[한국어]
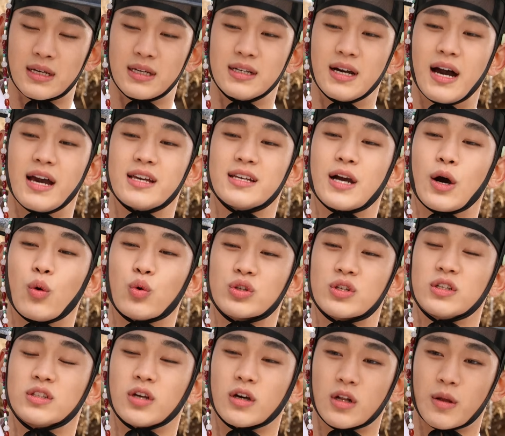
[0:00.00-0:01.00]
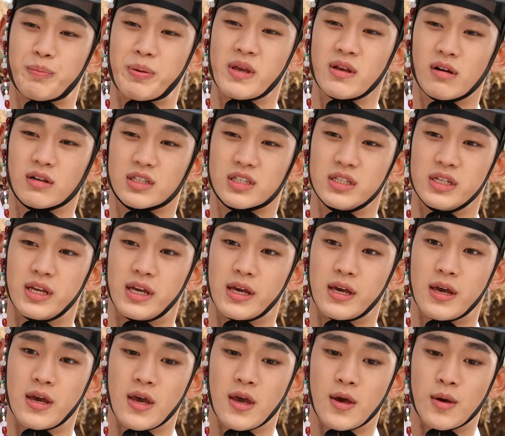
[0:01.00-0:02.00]
그 아이가 옷을 더럽힌 것이니
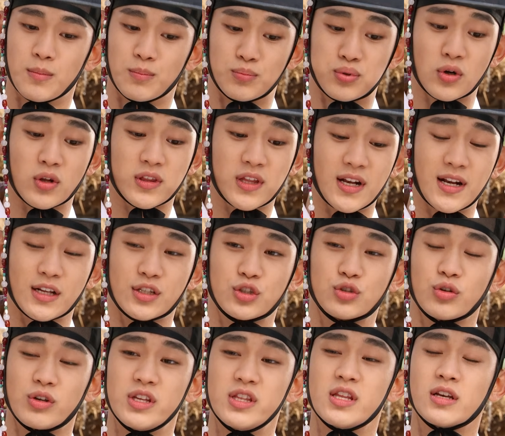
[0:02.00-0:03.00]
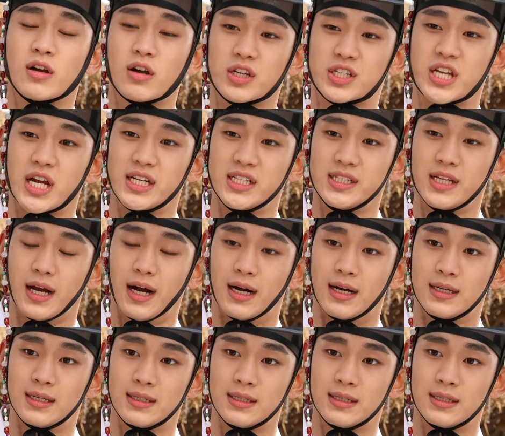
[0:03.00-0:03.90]
물어달랄 수도 있는 것이 아니냐.